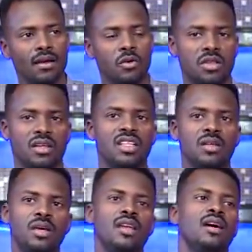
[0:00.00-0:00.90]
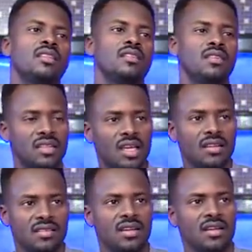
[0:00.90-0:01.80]
والتقديم يعني انتظر
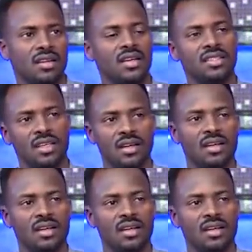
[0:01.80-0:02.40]
ثاني سنه عشان